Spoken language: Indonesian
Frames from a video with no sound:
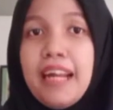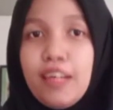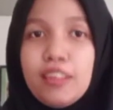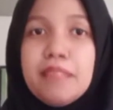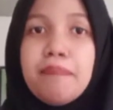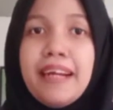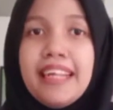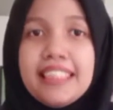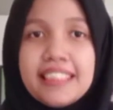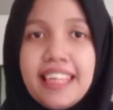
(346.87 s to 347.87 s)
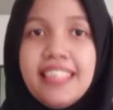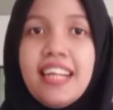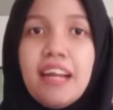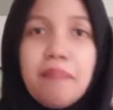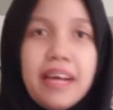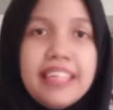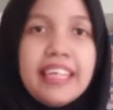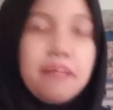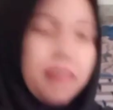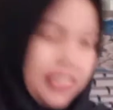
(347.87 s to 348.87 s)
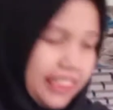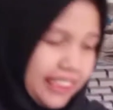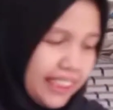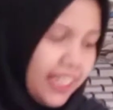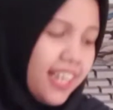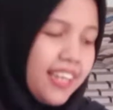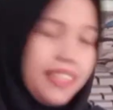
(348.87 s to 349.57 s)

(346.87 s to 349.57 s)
pelarut dipanaskan dalam air yang mendidih,